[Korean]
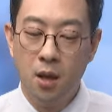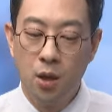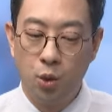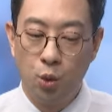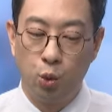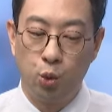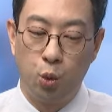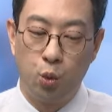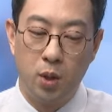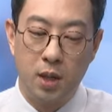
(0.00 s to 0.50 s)

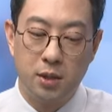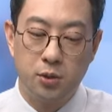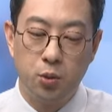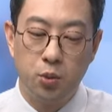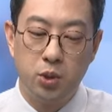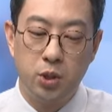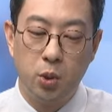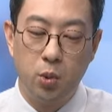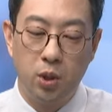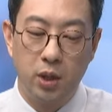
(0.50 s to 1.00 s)
이 동아
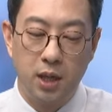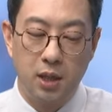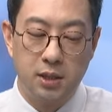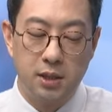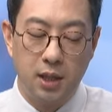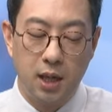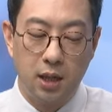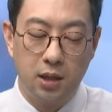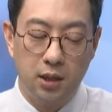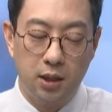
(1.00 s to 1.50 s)

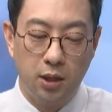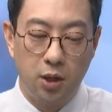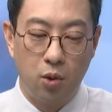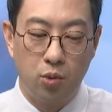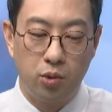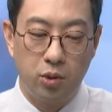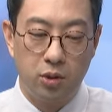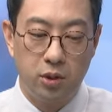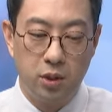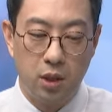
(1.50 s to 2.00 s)
소시홀딩스 같은
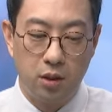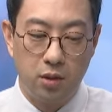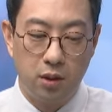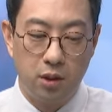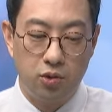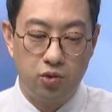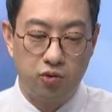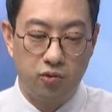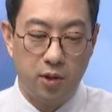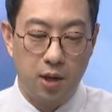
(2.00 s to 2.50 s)
경우는 최근에
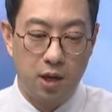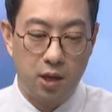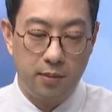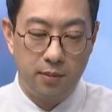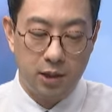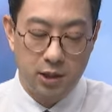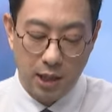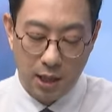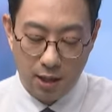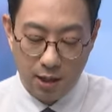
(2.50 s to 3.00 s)
주가
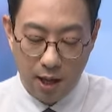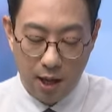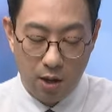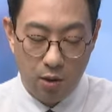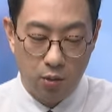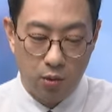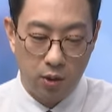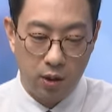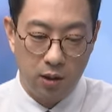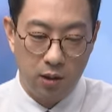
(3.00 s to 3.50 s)
흐름이 잘
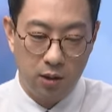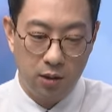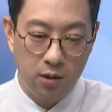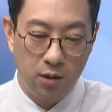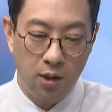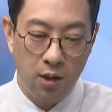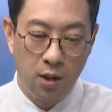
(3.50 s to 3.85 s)
나오고 있는